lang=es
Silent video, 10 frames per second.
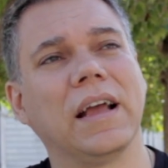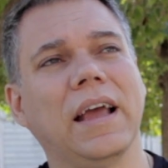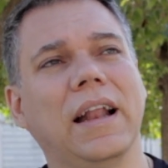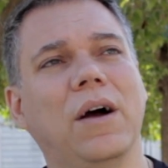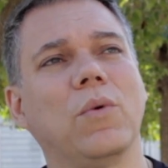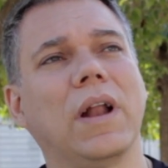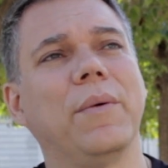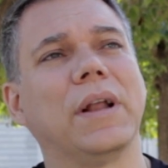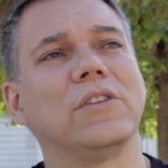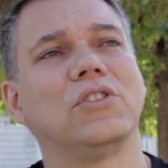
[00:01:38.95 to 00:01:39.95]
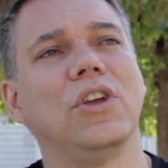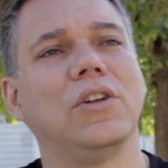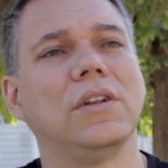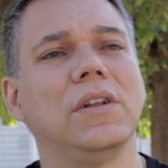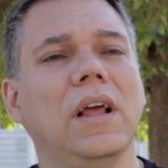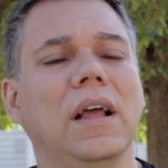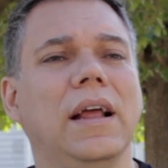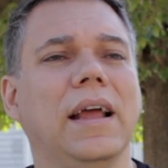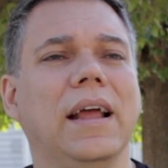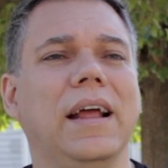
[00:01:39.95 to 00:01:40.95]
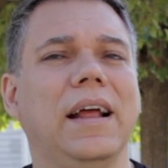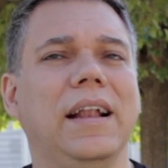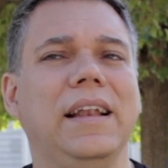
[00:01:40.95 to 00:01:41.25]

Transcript: que era una versión eh,